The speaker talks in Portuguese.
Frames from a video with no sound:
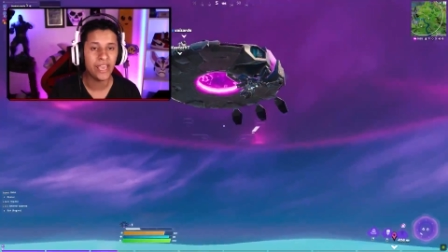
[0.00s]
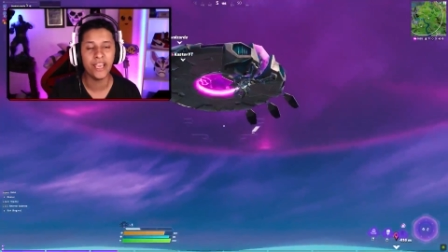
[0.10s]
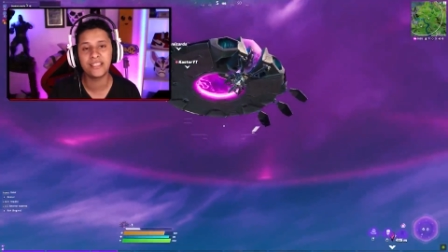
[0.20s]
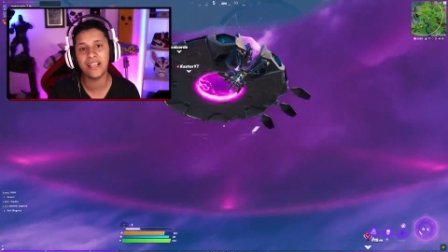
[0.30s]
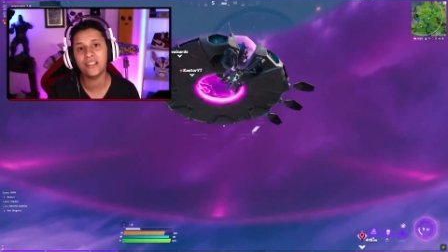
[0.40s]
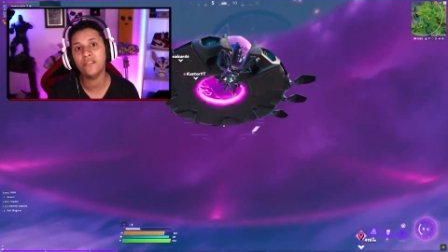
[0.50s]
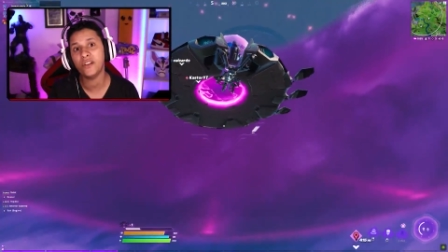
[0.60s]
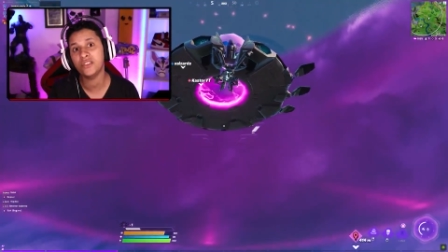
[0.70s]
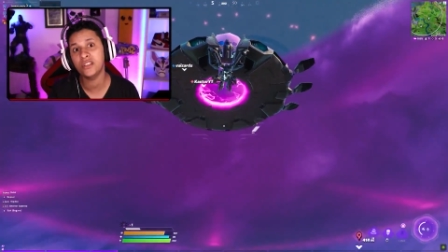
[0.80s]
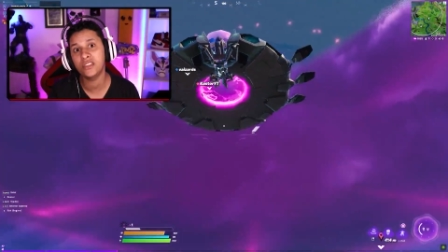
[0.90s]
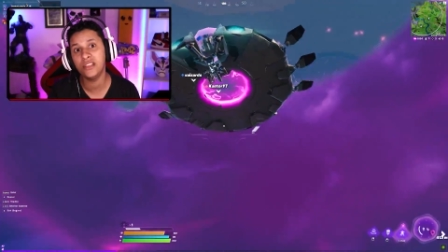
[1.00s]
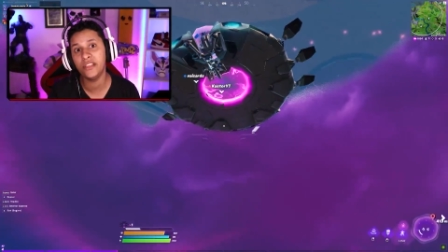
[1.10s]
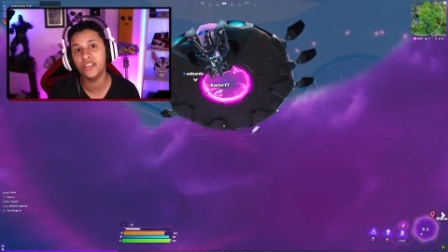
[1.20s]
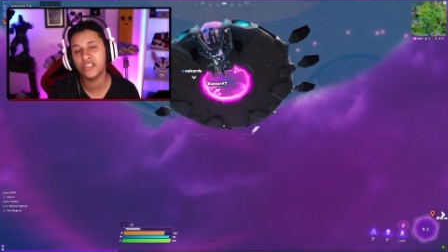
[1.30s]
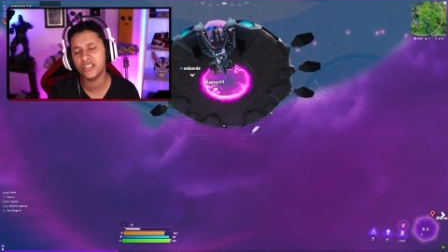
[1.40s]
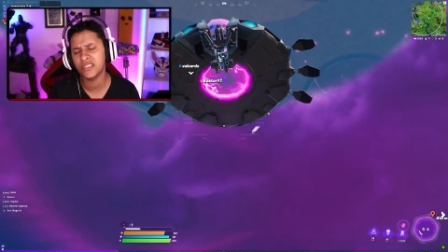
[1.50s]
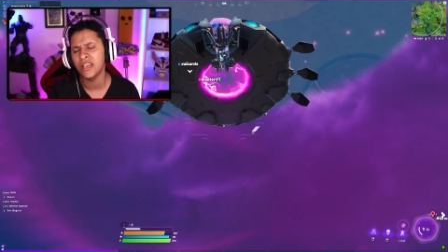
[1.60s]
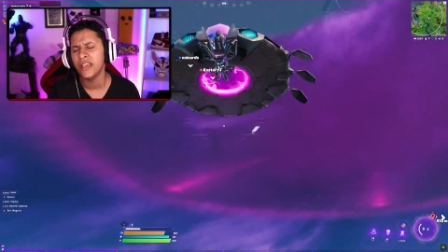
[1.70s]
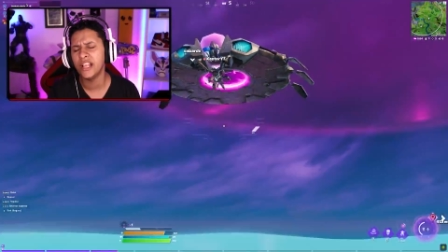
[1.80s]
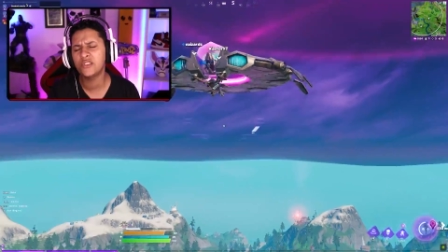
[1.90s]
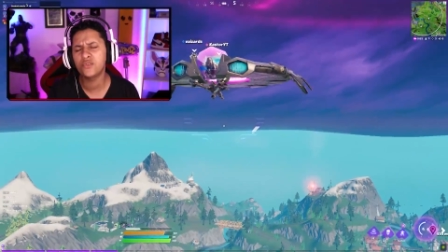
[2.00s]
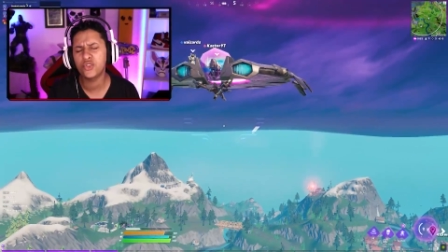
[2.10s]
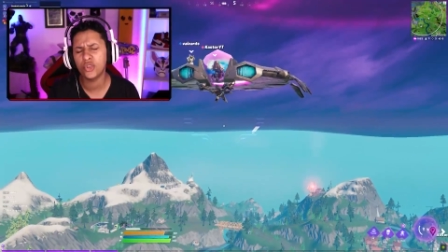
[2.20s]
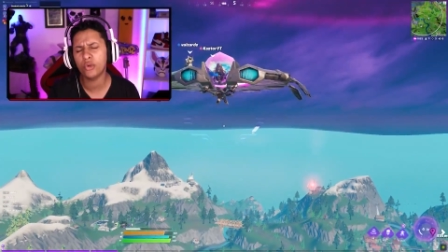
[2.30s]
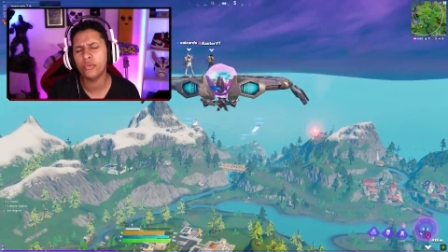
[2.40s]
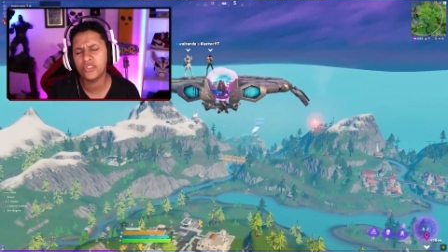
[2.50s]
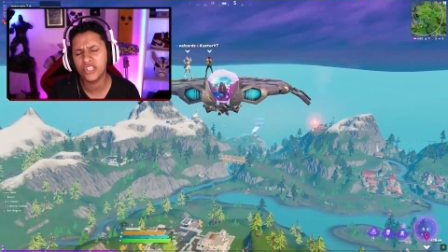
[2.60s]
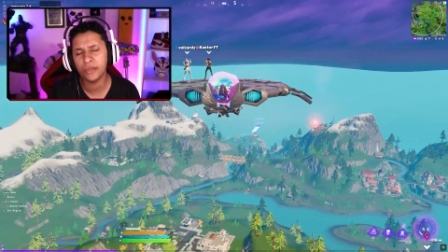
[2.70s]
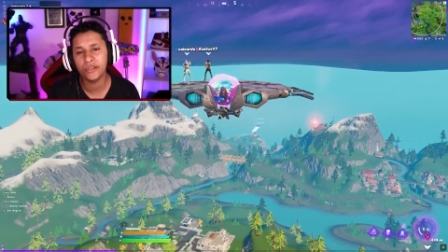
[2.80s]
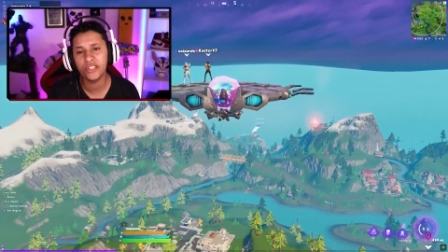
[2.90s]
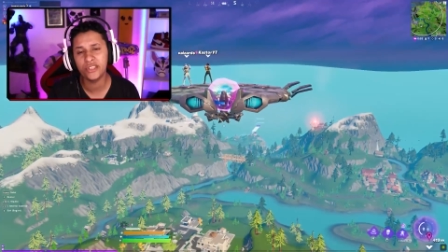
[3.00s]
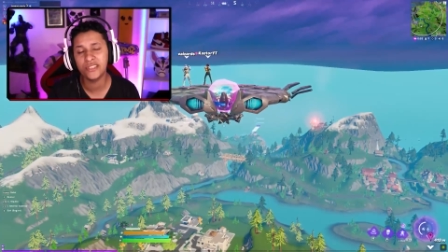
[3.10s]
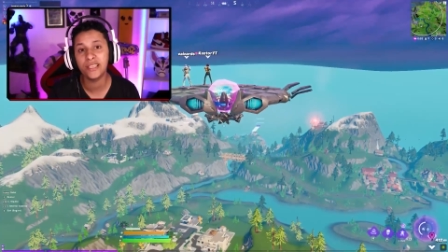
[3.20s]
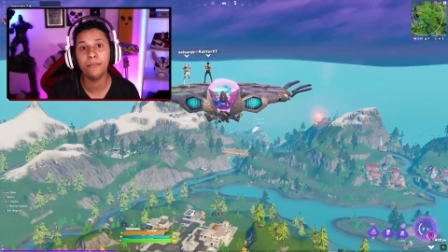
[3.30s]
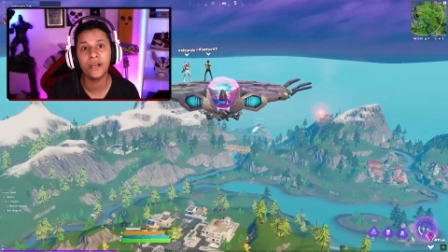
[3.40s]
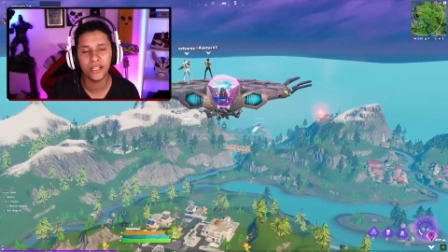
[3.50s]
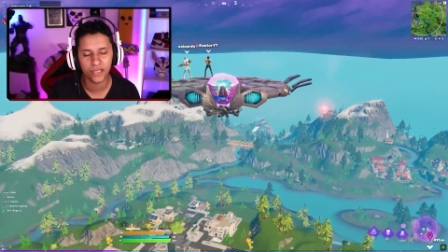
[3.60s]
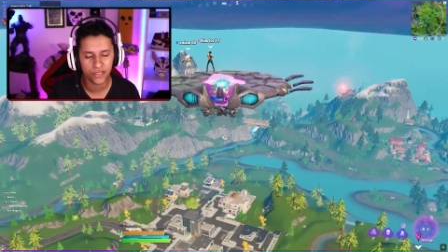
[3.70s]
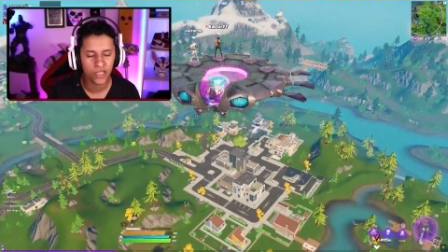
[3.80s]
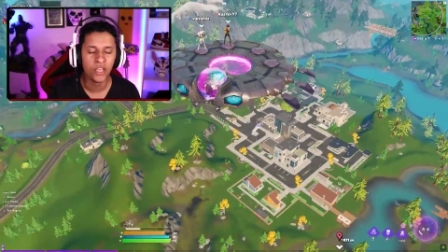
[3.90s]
Esses artefatos alienígenas, eles funcionam como um sistema de semanas.